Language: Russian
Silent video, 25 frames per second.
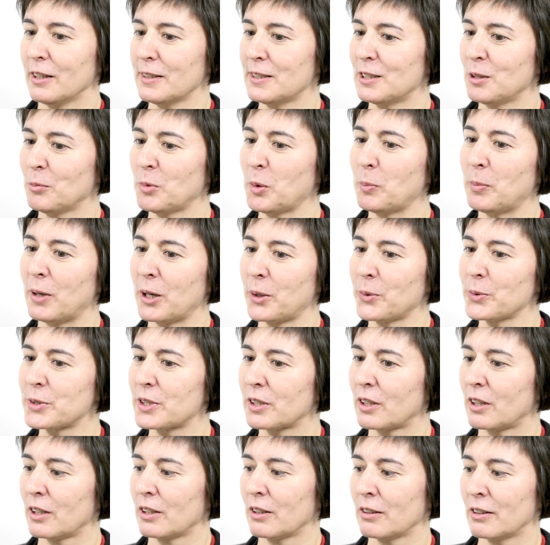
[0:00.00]
Если мы
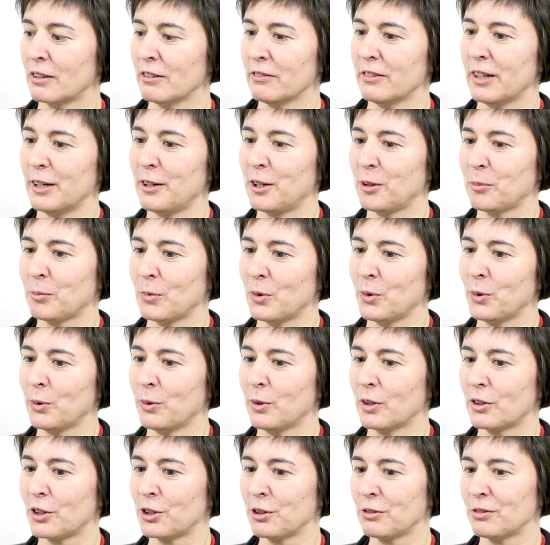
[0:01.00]
по-русски говорим
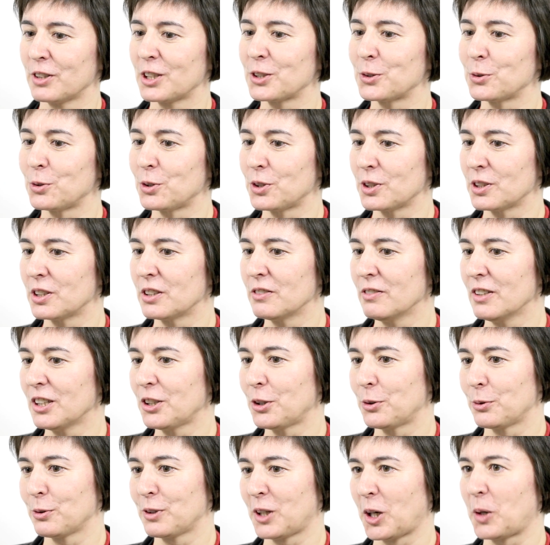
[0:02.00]
о живых
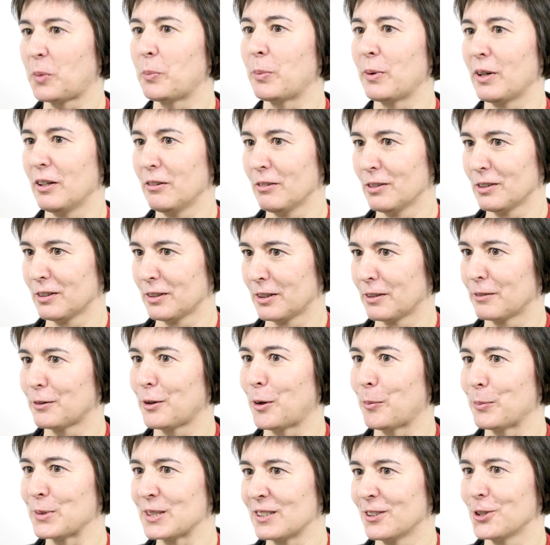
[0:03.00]
существах, то, как правило,
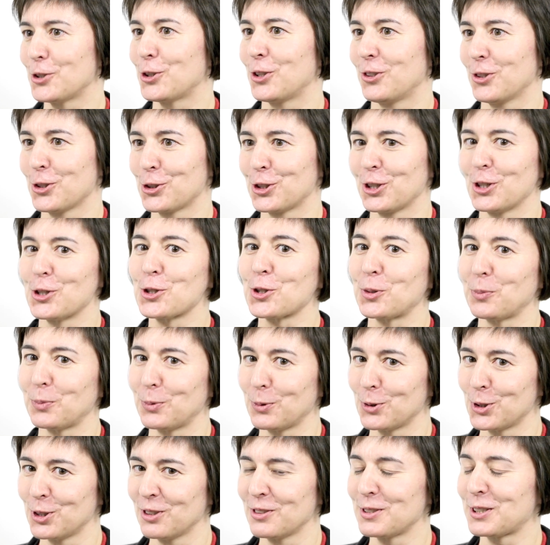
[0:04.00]
обозначение женщин
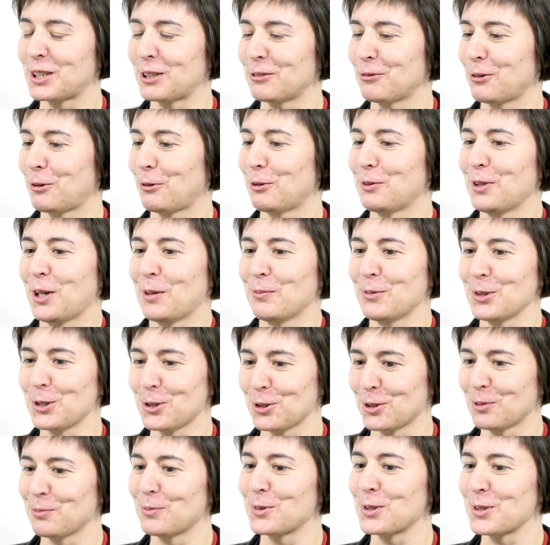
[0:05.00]
будут женского рода, а
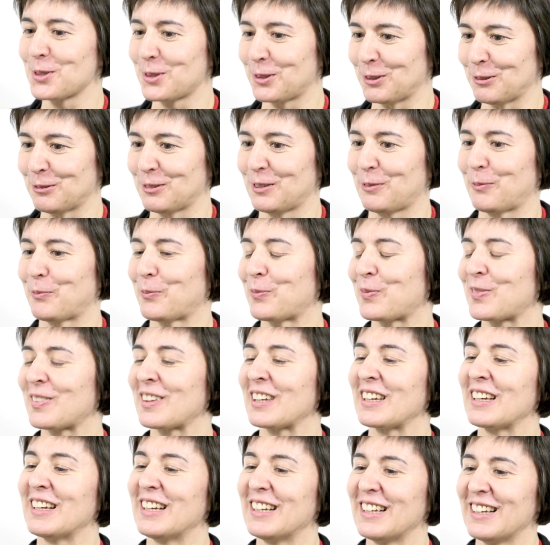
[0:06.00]
мужчин мужского.
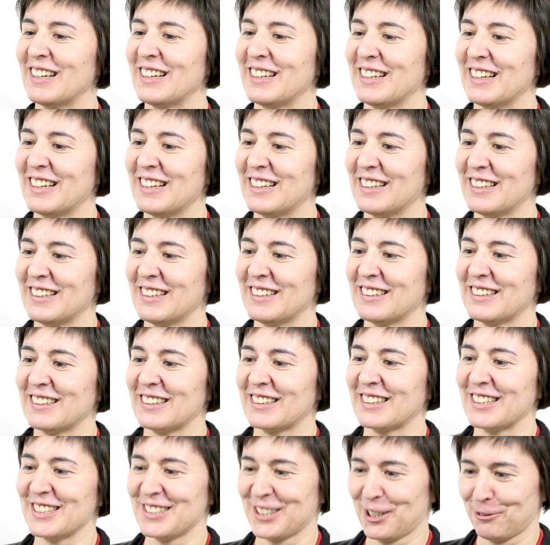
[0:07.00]
А,
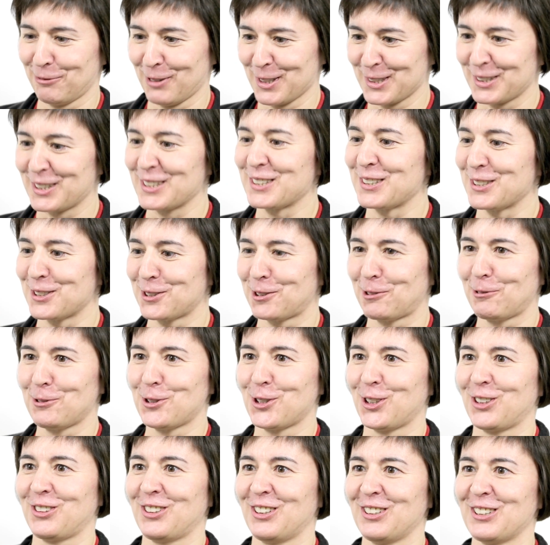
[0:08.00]
хотя и у нас есть
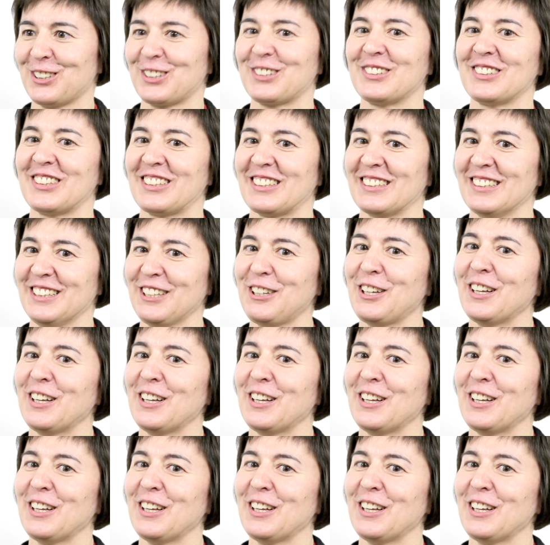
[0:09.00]
исключения некоторые, да.